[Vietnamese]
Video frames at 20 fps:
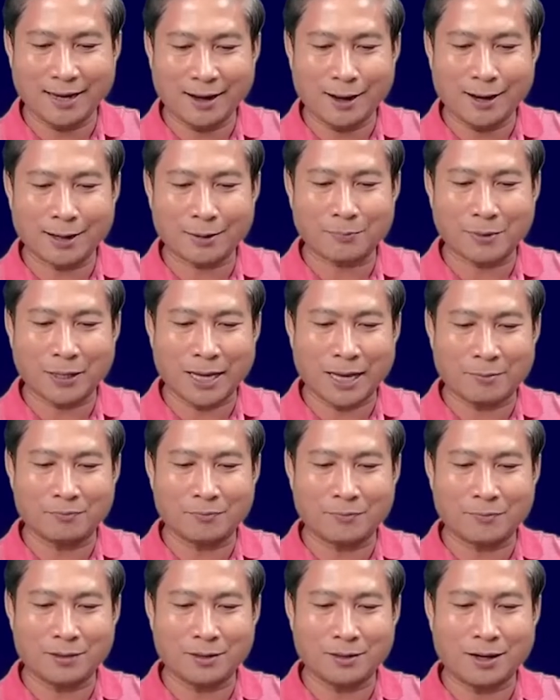ót đẹp
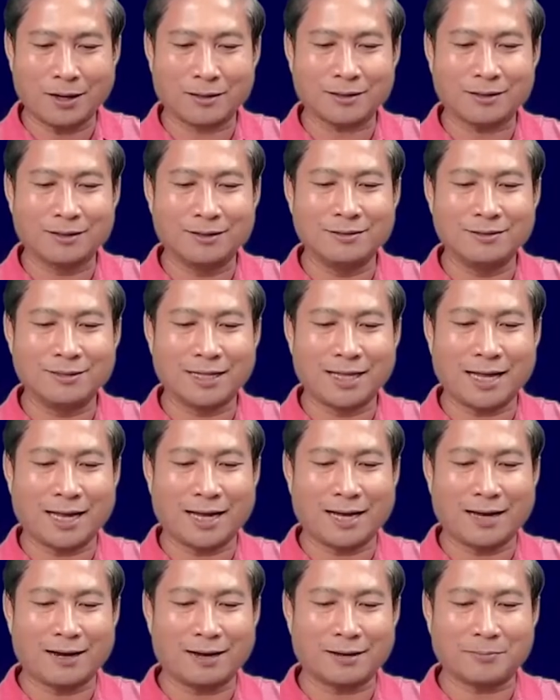ót khinh
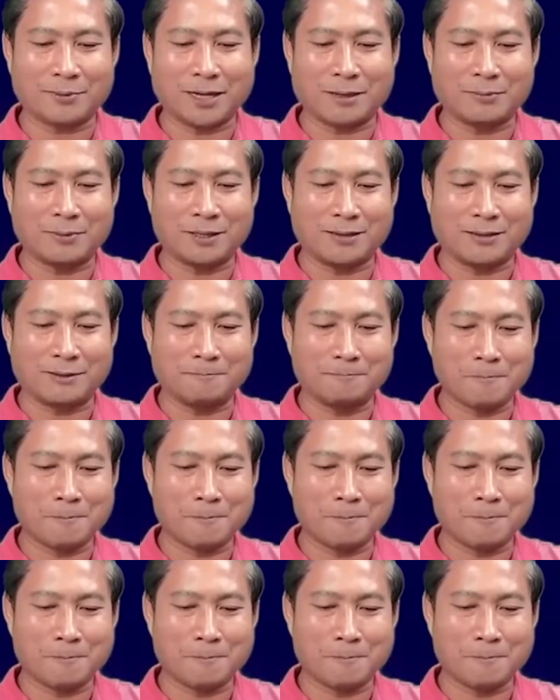xe ót đẹp ấy